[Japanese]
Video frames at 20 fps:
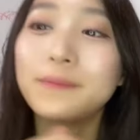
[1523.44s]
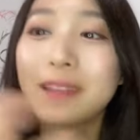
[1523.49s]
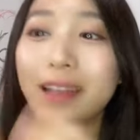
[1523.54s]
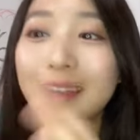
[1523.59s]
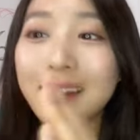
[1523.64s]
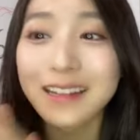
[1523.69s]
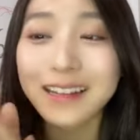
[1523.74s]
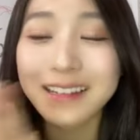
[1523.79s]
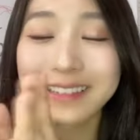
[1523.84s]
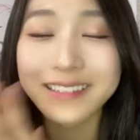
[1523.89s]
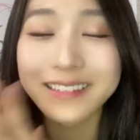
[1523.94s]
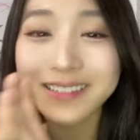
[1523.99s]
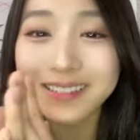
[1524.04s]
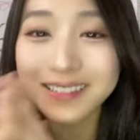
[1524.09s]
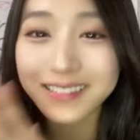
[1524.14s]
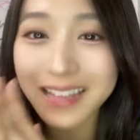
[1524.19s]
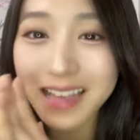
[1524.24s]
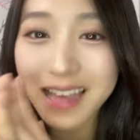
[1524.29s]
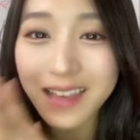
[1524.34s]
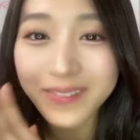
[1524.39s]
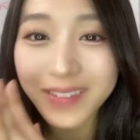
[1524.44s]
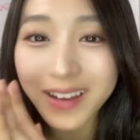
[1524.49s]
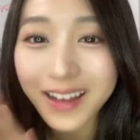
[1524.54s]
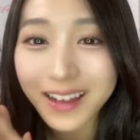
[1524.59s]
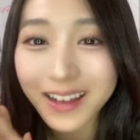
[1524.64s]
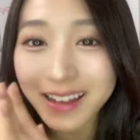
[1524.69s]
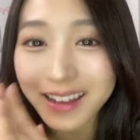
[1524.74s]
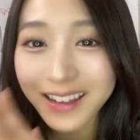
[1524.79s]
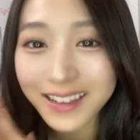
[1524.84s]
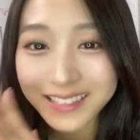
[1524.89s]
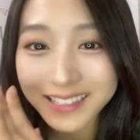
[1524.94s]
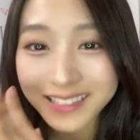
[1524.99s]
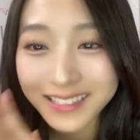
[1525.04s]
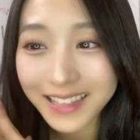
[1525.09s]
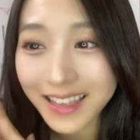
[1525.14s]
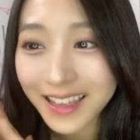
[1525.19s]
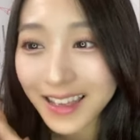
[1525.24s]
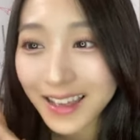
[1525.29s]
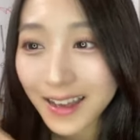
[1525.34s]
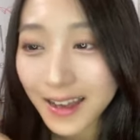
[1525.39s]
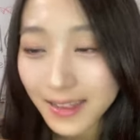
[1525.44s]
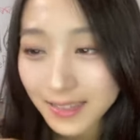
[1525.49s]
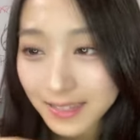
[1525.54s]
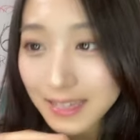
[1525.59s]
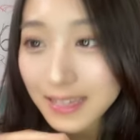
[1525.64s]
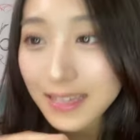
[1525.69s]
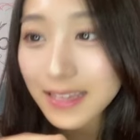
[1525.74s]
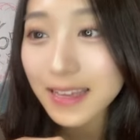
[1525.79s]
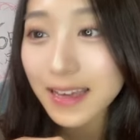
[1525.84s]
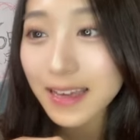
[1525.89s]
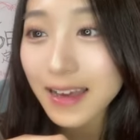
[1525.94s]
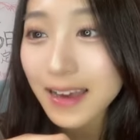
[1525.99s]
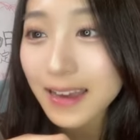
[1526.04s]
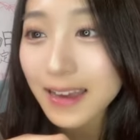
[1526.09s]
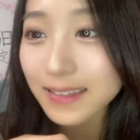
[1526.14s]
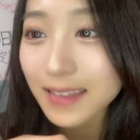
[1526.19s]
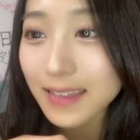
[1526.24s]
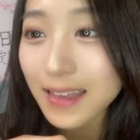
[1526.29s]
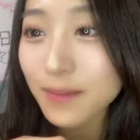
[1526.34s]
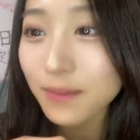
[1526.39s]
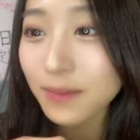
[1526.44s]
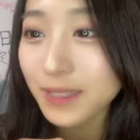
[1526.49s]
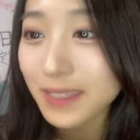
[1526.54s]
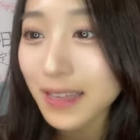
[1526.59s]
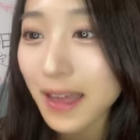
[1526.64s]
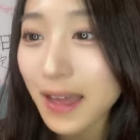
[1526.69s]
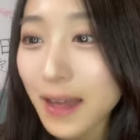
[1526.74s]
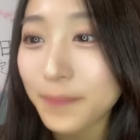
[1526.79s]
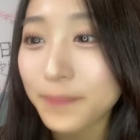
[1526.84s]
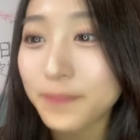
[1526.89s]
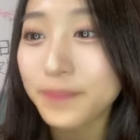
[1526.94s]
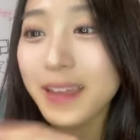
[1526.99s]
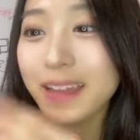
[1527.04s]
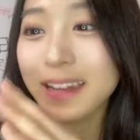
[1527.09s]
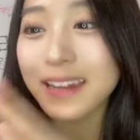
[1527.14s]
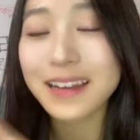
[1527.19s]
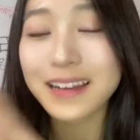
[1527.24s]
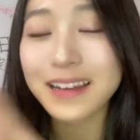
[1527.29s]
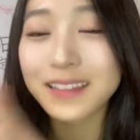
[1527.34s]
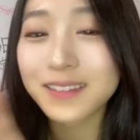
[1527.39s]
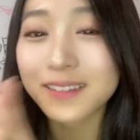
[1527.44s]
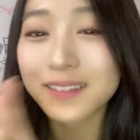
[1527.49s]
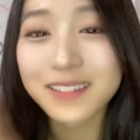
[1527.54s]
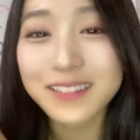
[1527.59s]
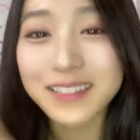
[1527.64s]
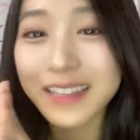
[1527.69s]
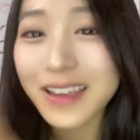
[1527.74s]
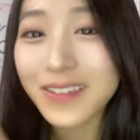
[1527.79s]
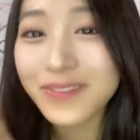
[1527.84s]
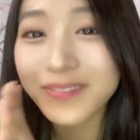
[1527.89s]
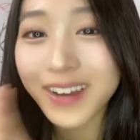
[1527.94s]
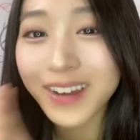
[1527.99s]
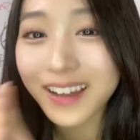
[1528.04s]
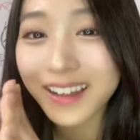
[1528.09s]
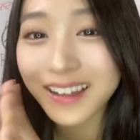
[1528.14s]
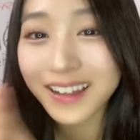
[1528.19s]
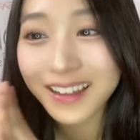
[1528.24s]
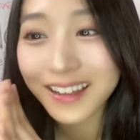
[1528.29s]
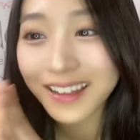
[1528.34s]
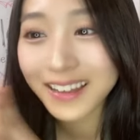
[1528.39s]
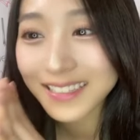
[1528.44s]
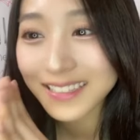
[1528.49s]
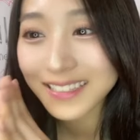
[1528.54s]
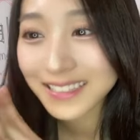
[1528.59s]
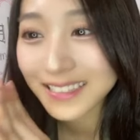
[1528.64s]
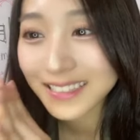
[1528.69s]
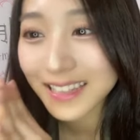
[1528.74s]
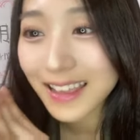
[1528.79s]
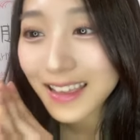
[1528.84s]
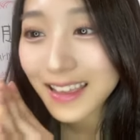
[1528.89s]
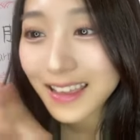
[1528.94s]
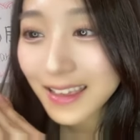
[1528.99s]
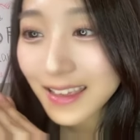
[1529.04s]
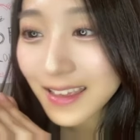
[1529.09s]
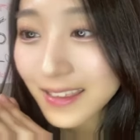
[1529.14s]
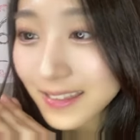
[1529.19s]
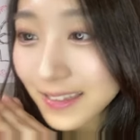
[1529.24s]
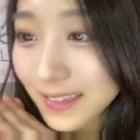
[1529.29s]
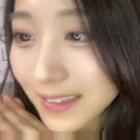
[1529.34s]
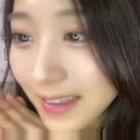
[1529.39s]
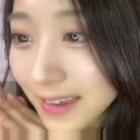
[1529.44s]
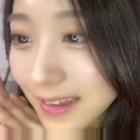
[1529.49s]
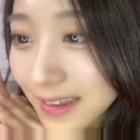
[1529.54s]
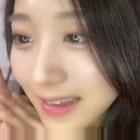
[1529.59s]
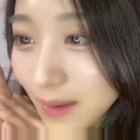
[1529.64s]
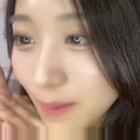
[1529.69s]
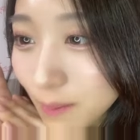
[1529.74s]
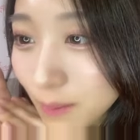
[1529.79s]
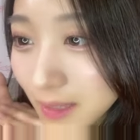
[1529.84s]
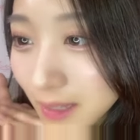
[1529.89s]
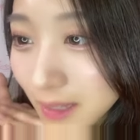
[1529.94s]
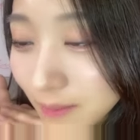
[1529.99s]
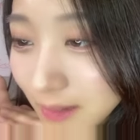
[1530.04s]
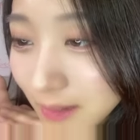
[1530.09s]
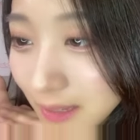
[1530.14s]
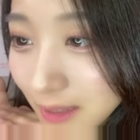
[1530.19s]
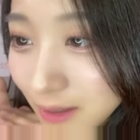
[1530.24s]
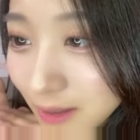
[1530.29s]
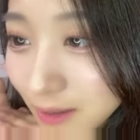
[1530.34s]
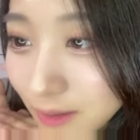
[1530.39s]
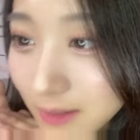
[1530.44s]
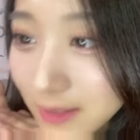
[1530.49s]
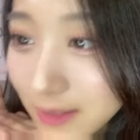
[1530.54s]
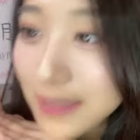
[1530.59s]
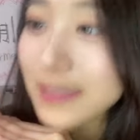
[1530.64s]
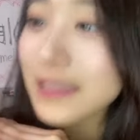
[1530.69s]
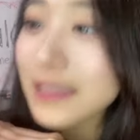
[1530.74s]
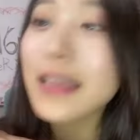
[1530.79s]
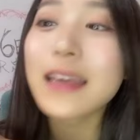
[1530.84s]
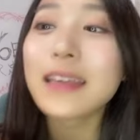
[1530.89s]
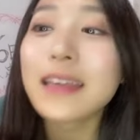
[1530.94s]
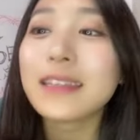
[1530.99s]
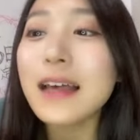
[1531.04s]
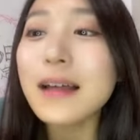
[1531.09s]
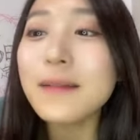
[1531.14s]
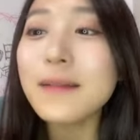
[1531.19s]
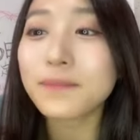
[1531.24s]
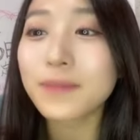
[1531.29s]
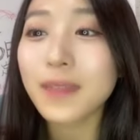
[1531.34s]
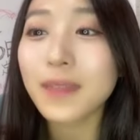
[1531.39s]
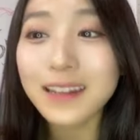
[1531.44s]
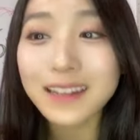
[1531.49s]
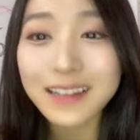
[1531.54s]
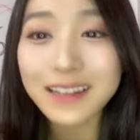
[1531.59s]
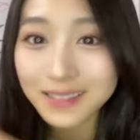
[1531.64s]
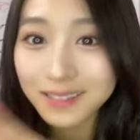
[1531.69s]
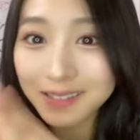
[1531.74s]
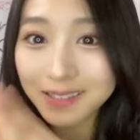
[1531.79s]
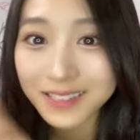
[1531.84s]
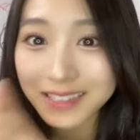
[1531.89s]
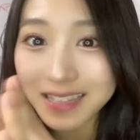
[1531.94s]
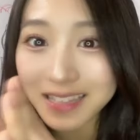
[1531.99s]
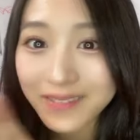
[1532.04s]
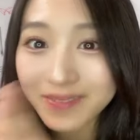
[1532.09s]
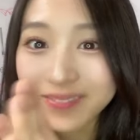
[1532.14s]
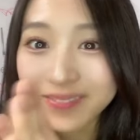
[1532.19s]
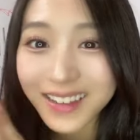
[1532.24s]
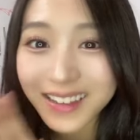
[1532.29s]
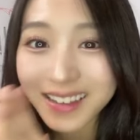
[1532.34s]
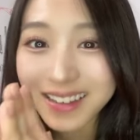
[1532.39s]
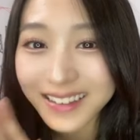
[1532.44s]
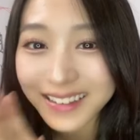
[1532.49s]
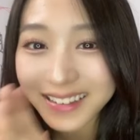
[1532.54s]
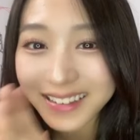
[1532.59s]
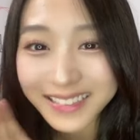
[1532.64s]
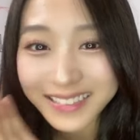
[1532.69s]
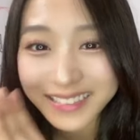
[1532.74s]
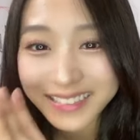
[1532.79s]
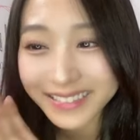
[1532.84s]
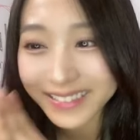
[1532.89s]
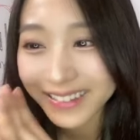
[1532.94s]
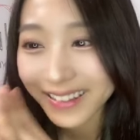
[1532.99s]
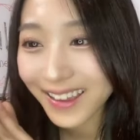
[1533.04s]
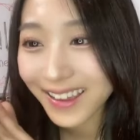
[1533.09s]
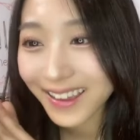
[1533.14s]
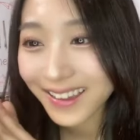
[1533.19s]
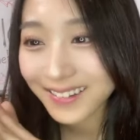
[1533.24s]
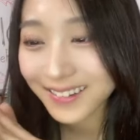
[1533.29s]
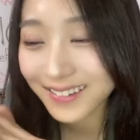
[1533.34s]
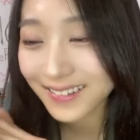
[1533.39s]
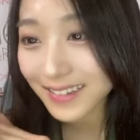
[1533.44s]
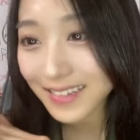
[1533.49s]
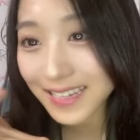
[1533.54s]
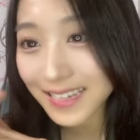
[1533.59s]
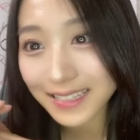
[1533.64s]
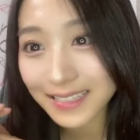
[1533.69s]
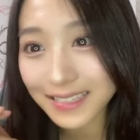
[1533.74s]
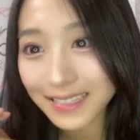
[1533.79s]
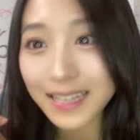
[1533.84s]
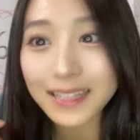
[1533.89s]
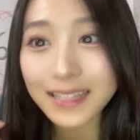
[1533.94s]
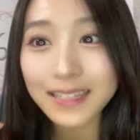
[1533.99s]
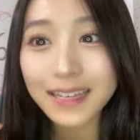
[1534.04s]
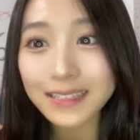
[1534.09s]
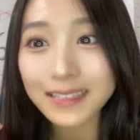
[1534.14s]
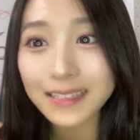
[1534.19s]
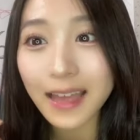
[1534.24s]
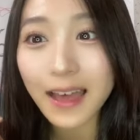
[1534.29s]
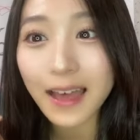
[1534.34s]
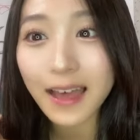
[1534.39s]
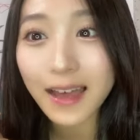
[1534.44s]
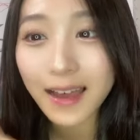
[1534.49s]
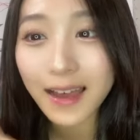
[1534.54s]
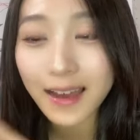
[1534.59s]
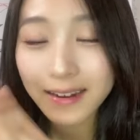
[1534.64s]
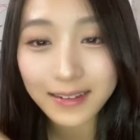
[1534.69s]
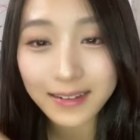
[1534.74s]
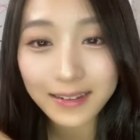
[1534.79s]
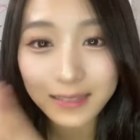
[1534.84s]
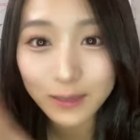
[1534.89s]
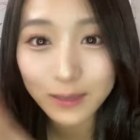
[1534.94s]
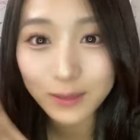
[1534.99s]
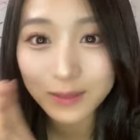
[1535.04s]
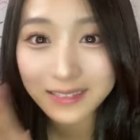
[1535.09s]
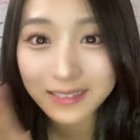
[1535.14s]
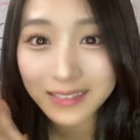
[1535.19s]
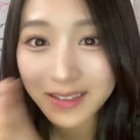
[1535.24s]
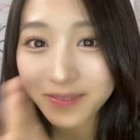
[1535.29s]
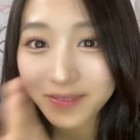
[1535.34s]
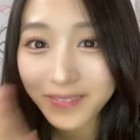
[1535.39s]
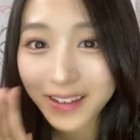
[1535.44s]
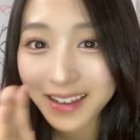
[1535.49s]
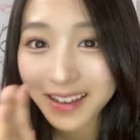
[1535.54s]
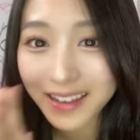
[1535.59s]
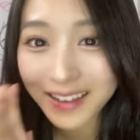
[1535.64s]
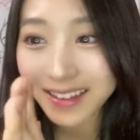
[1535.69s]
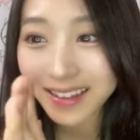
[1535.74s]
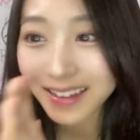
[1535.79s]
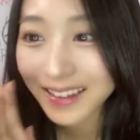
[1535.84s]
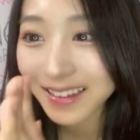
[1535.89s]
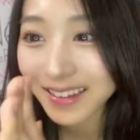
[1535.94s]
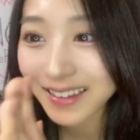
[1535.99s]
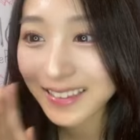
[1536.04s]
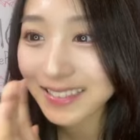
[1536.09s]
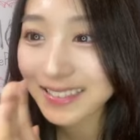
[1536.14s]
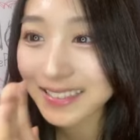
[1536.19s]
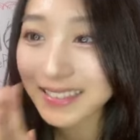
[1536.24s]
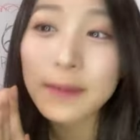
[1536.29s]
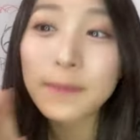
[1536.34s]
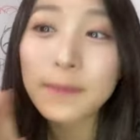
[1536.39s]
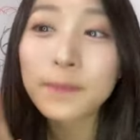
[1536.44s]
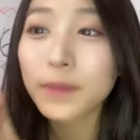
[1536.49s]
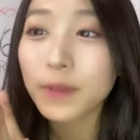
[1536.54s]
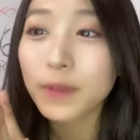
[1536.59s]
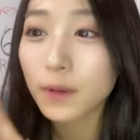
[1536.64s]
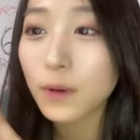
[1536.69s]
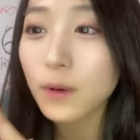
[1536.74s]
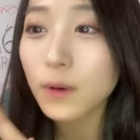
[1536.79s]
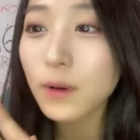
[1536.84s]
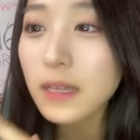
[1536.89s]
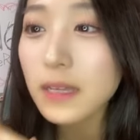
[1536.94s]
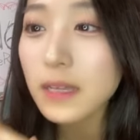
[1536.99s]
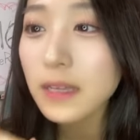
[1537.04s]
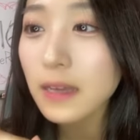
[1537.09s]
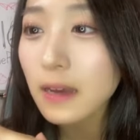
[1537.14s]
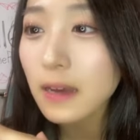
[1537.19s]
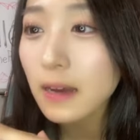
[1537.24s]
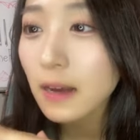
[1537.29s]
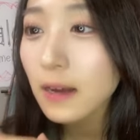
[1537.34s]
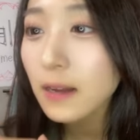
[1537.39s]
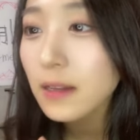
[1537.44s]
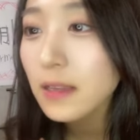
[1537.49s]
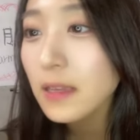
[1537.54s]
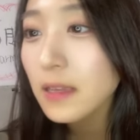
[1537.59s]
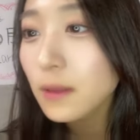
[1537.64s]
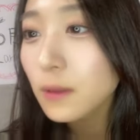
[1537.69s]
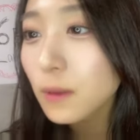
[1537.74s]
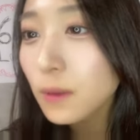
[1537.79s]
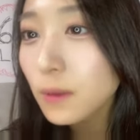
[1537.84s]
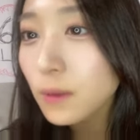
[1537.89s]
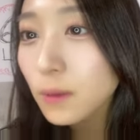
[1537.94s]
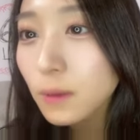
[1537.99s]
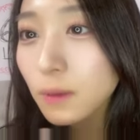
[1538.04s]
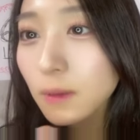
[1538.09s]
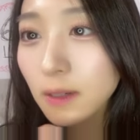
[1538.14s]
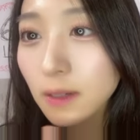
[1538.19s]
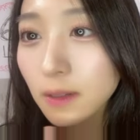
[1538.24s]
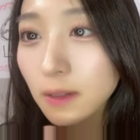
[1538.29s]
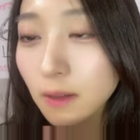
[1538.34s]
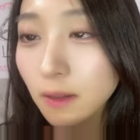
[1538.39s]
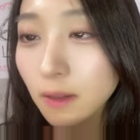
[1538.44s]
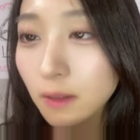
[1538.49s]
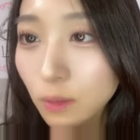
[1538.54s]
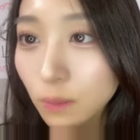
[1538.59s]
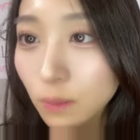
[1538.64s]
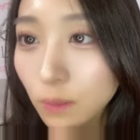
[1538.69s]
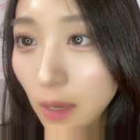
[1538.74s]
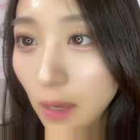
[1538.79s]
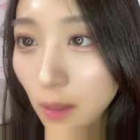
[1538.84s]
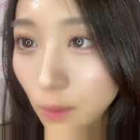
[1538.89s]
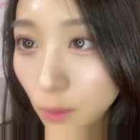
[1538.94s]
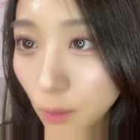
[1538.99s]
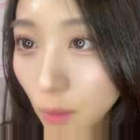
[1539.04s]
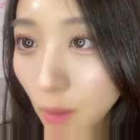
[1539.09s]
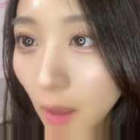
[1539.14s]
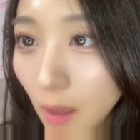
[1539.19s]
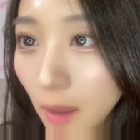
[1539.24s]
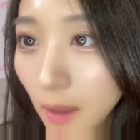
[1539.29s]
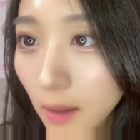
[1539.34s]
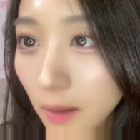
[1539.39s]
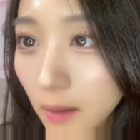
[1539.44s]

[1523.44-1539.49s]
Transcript: んありがとうございます8位ハイタイムさんありがとうございますえー、7位南十字星さんありがとうございます6位さんちゃんさんありがとうございます5位ハリーの道楽アットマーク